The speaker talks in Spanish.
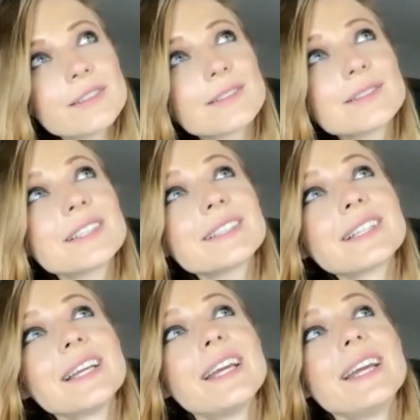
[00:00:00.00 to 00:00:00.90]

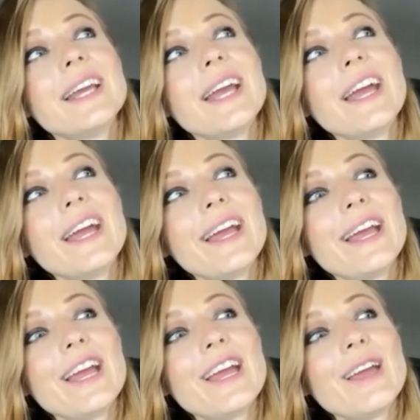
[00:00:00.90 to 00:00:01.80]
Entonces,
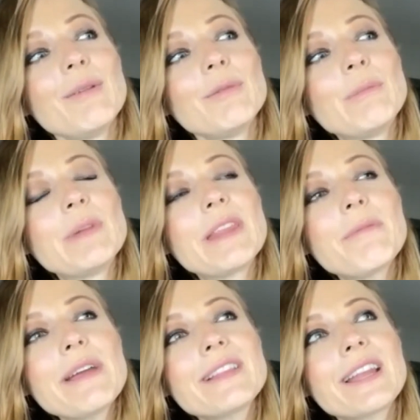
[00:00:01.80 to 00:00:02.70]
eh, me
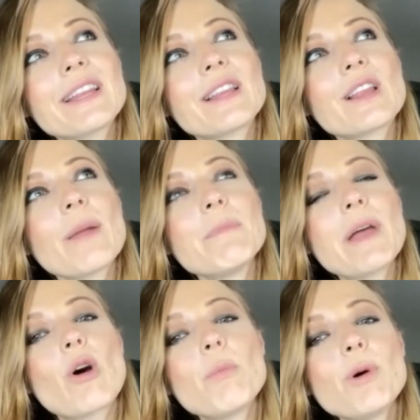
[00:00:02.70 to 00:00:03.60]
daba entre,
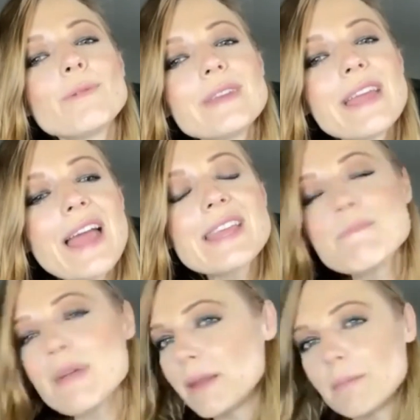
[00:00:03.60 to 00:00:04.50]
me conmovía, y
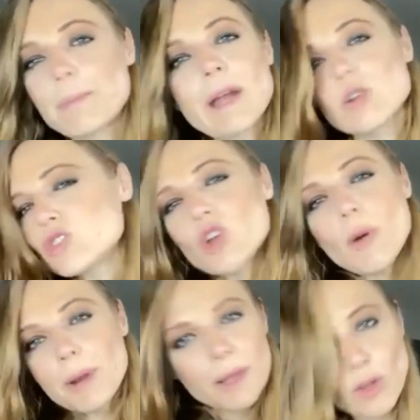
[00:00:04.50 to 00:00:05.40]
me, pero
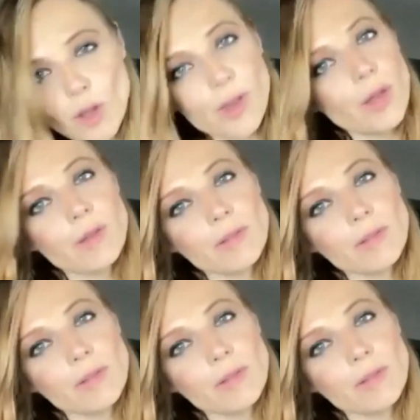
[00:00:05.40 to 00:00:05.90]
sobre todo